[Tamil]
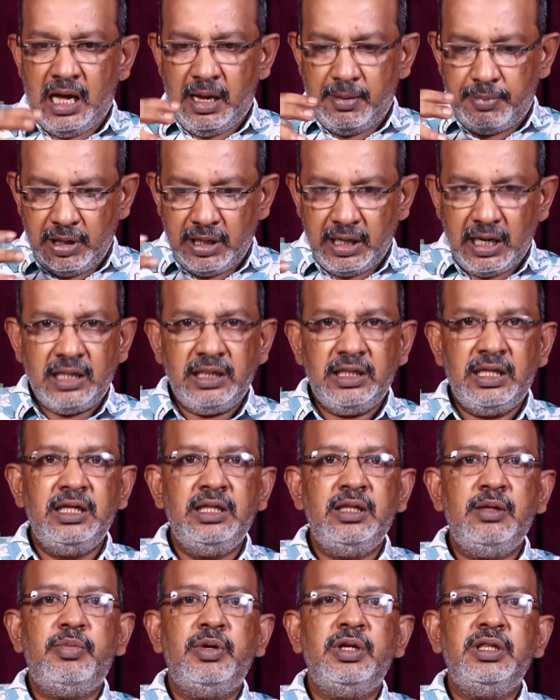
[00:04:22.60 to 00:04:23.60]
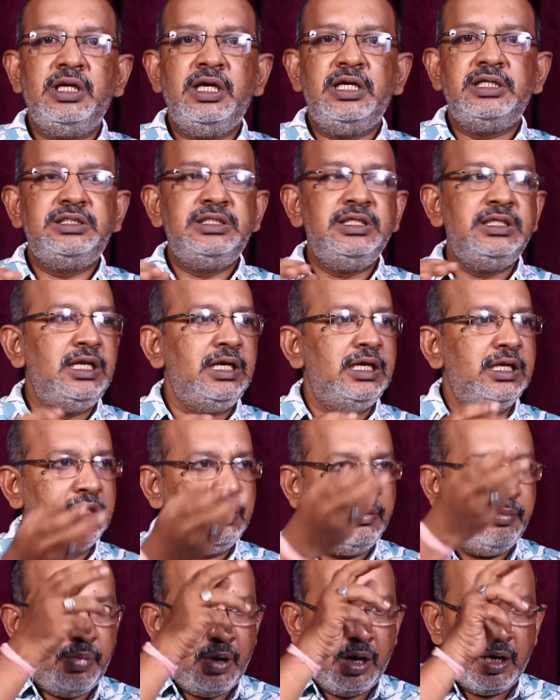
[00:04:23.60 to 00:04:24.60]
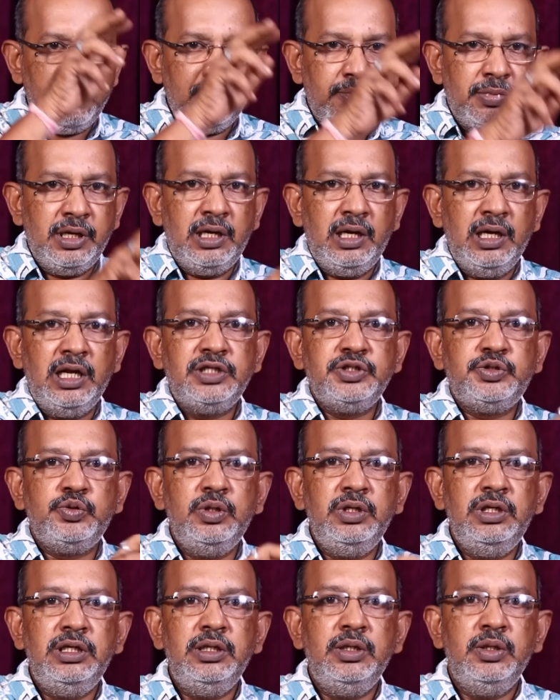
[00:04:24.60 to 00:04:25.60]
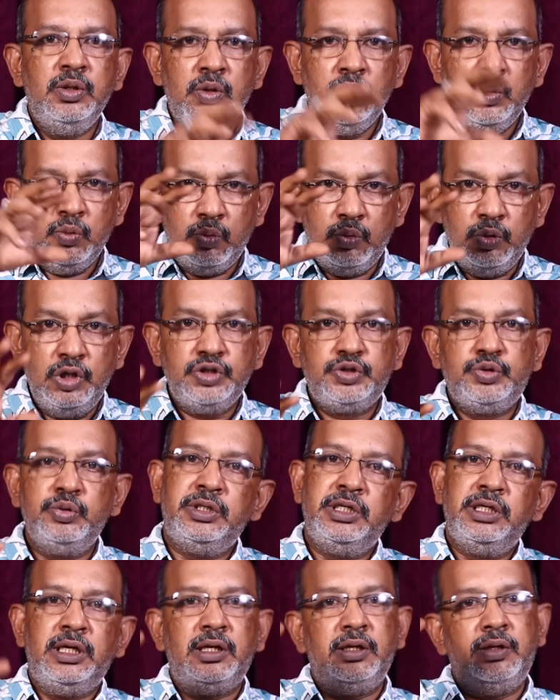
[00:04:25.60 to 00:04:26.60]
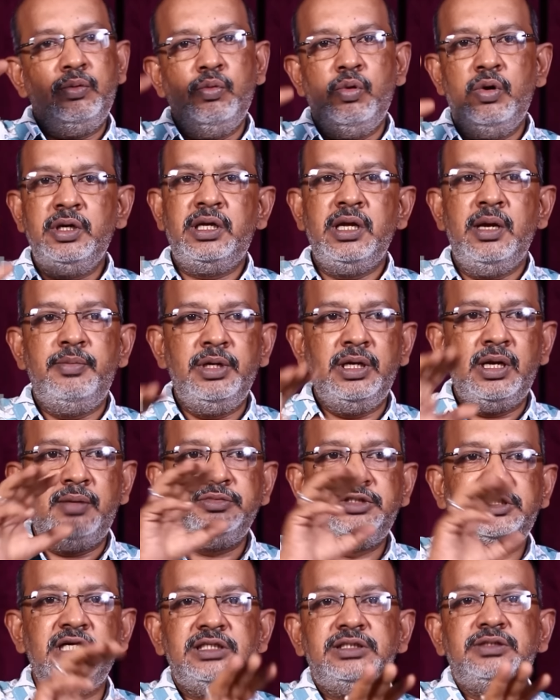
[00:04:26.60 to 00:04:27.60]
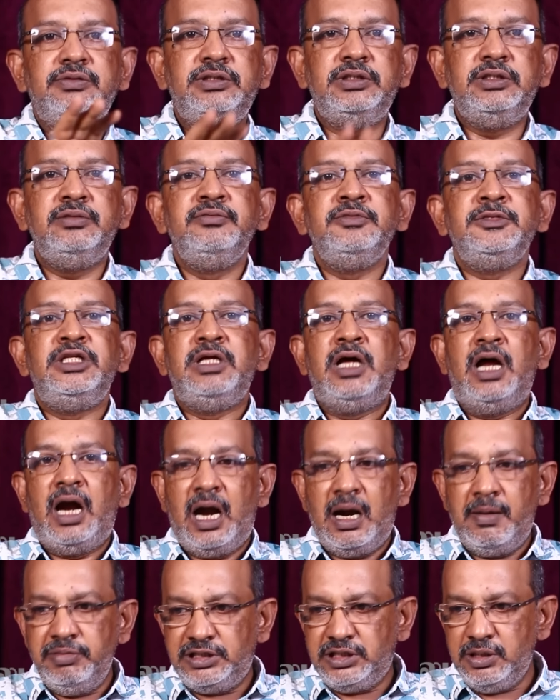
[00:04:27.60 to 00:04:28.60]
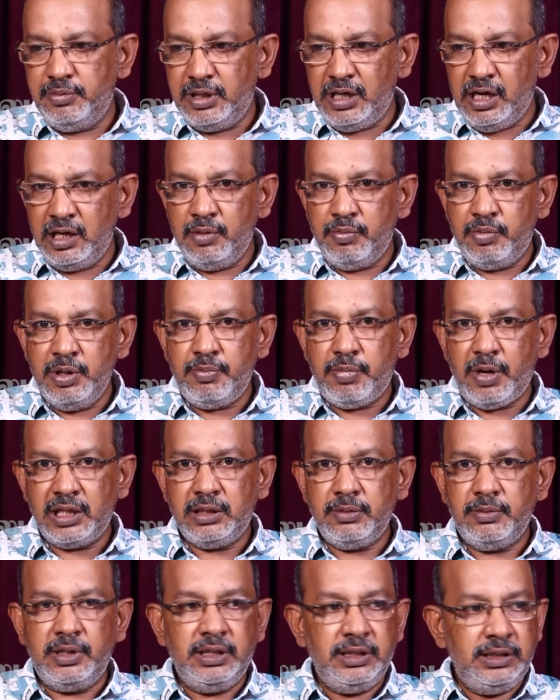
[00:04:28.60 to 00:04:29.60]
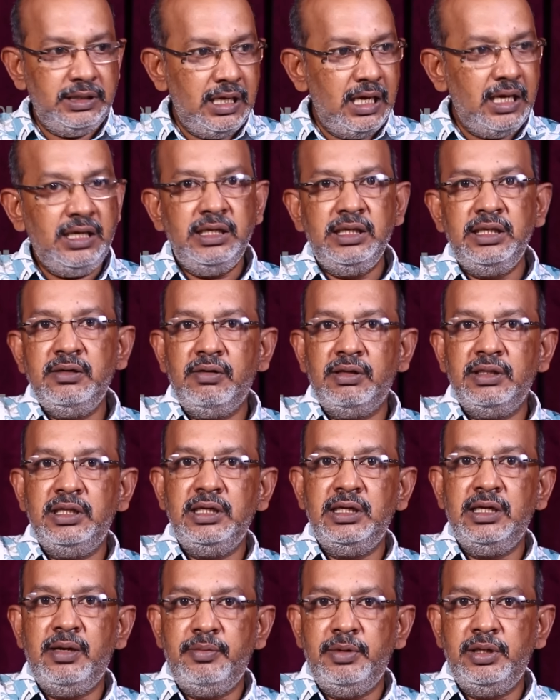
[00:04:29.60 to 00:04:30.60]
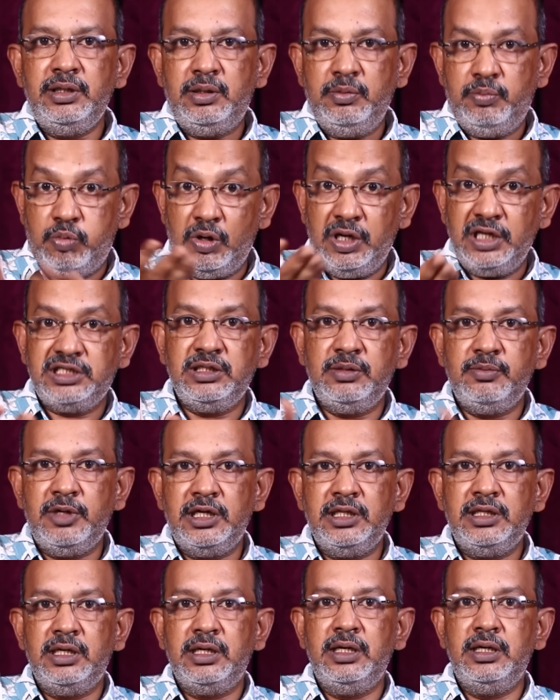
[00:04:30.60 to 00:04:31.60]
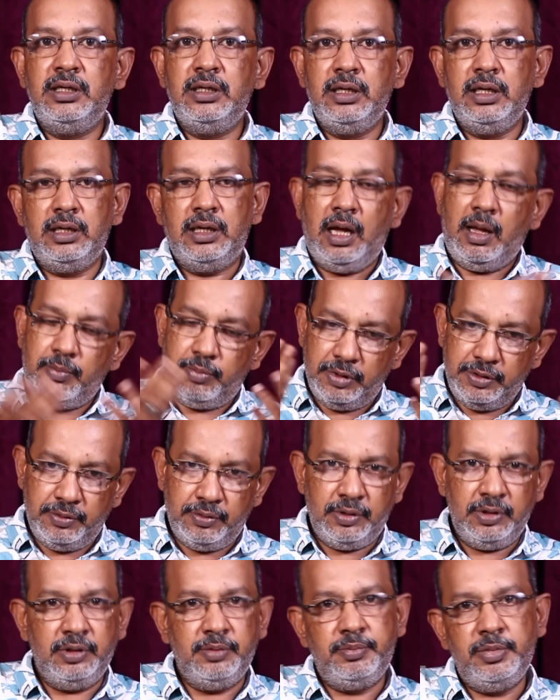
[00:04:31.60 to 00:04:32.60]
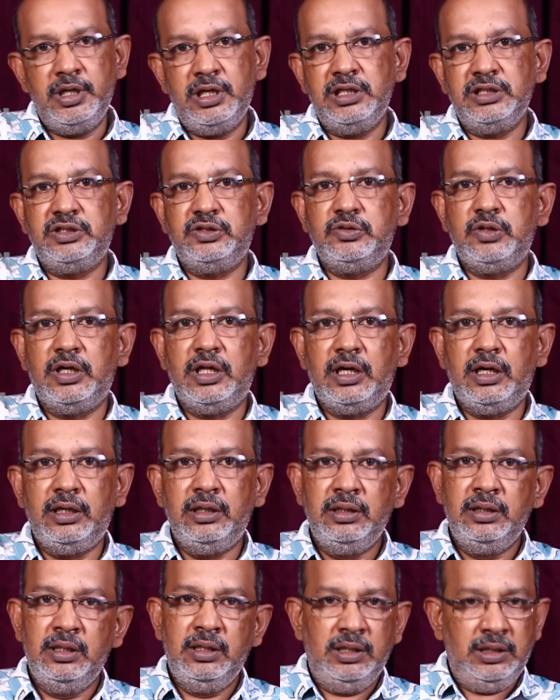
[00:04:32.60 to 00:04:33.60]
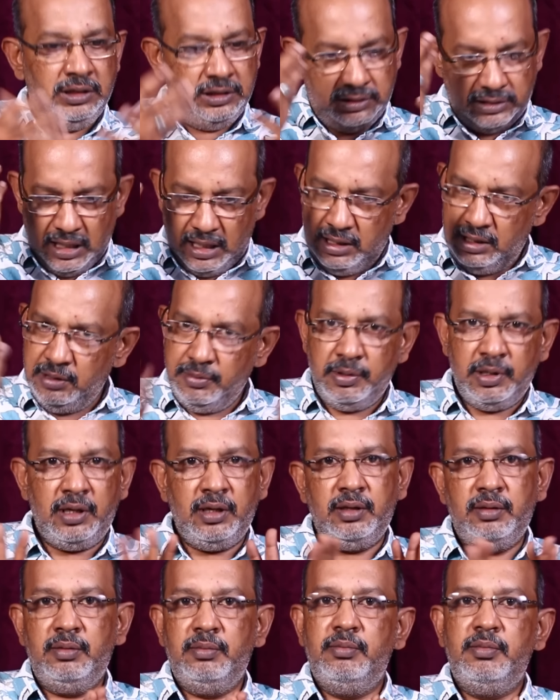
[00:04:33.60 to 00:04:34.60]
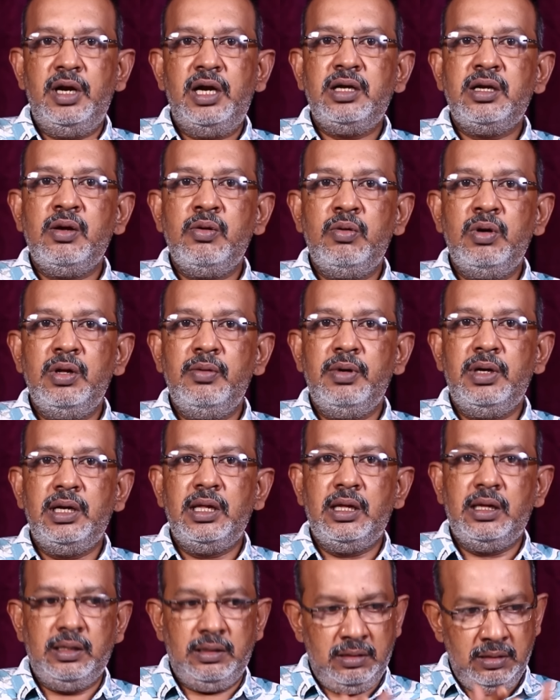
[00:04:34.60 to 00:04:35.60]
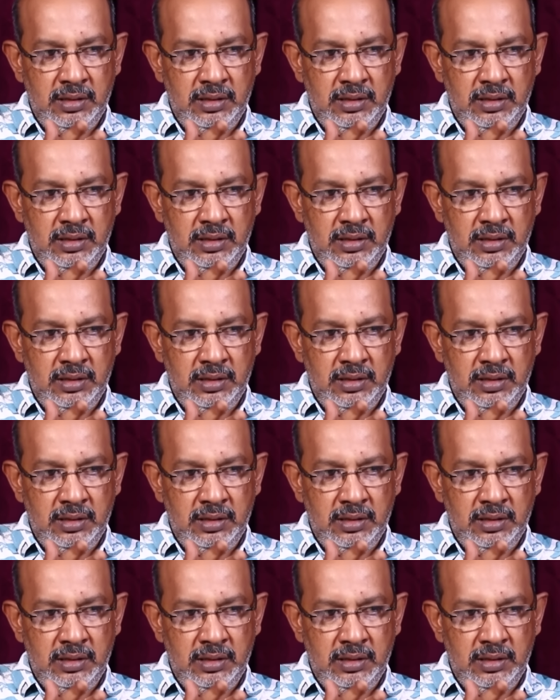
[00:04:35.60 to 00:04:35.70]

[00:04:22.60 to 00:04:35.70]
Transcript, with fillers: அப்புறம் நான் தான் இந்த படத்துக்கு அசிஸ்டன்ட் டைரக்டர் படம் பேர்லாம் சொல்லி உள்ளே ஷூட்டிங் நடக்கணும் ஓகே அப்படின்னு அனுப்பிச்சாச்சு வந்து அனுப்பிச்ச பிறகு அங்கே போய் பார்த்த பிறகு ஏன் நீங்கள் வந்தீங்க அப்படின்ட்டு ப்ரொடக்ஷன் மேனேஜர் கேட்டிருக்காரு அப்போ இவர் பேரரசு சொன்னாராம் சார் எனக்கு பேட்டா கூட வேணாம்